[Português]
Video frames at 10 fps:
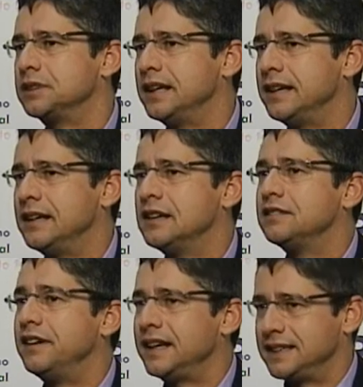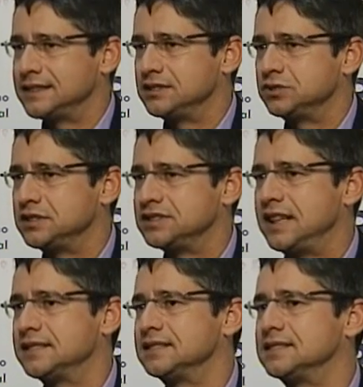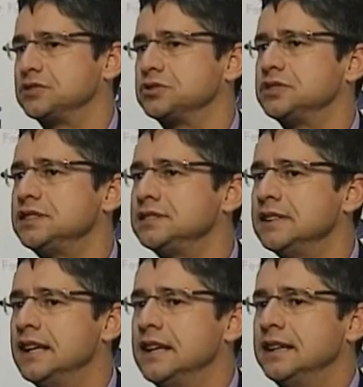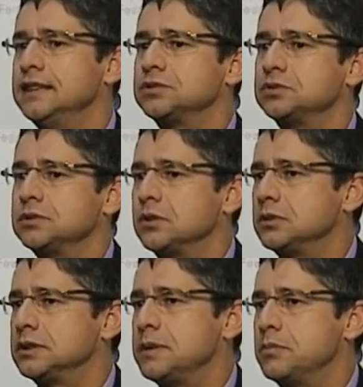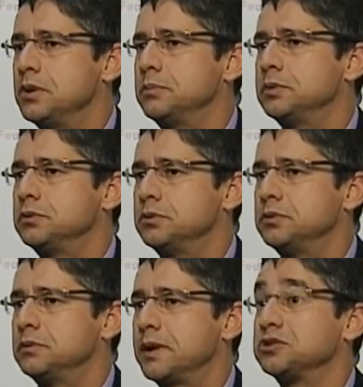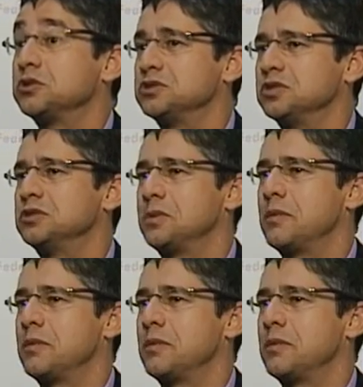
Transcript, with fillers: porque várias ações dessas na justiça, isso não contribui para a solução do